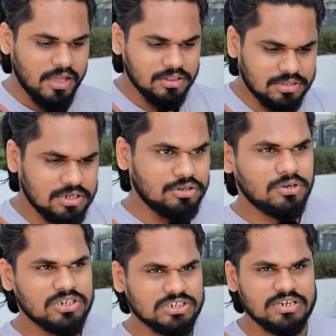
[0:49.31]
ஹெல்த்து
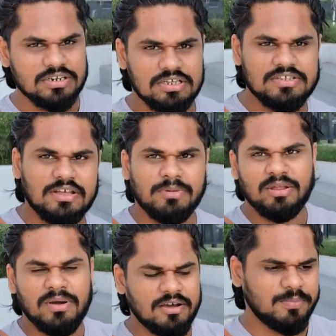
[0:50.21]
நியூட்ரிஷன் இது
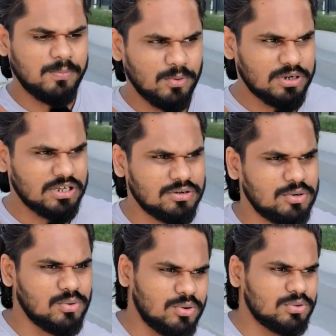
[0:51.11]
சம்மந்தமாக போட்டு
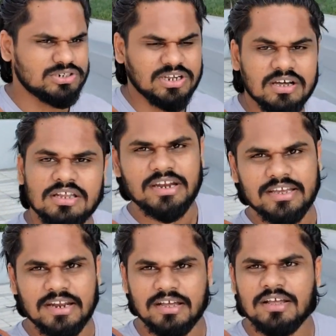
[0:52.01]
ஒரு ஒரு வருஷம் ஆகுதுன்னு
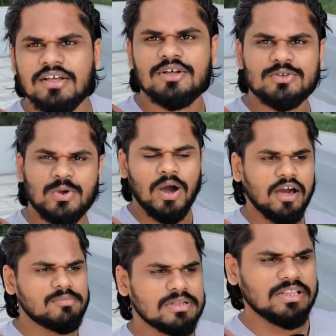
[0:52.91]
நினைக்கிறேன் ஸோ
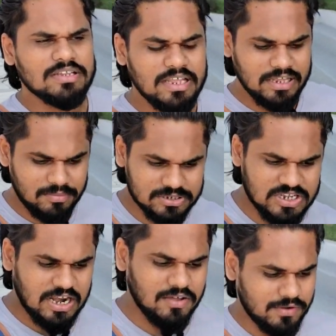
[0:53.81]
ஆரம்பத்துலேருந்தே நம்ம
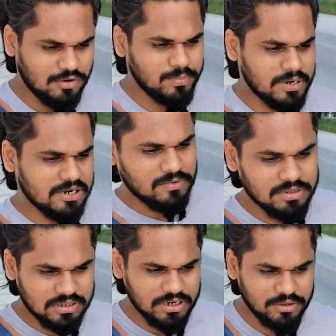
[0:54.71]
சேனலை ஃபாலோ
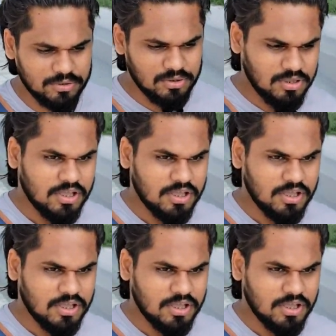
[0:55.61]
பண்ணுறவங்களுக்கு தெரியும்